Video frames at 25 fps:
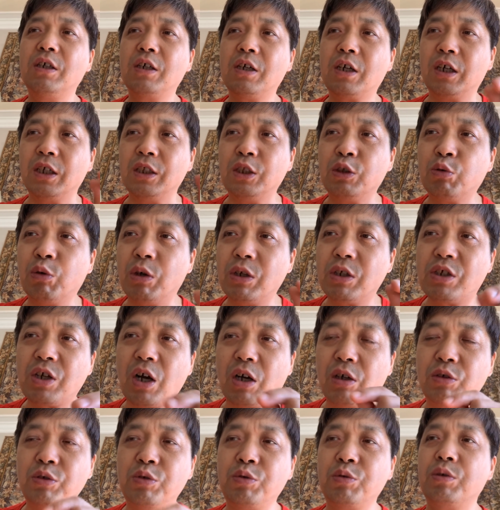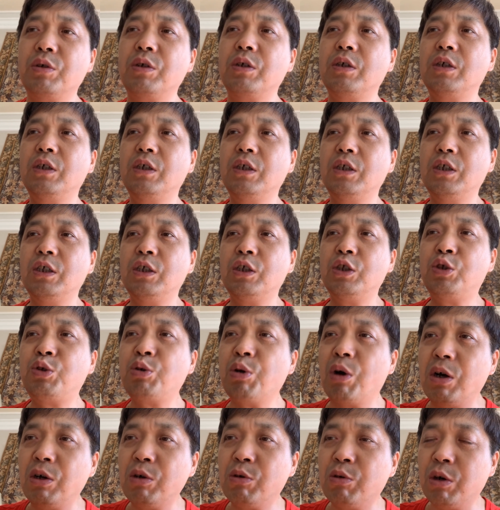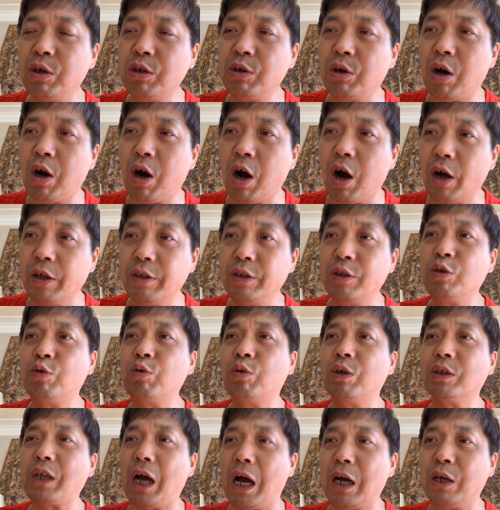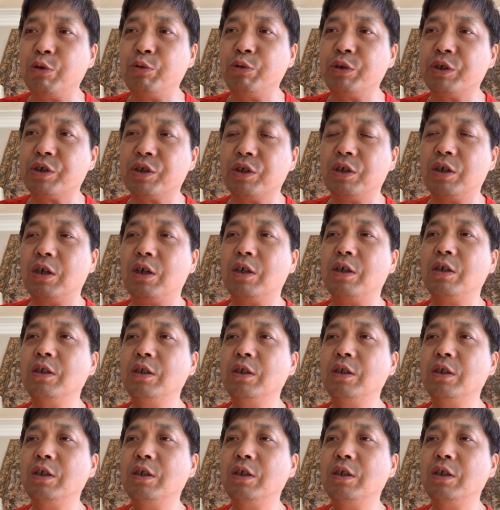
很多证据，全国有很多大律师，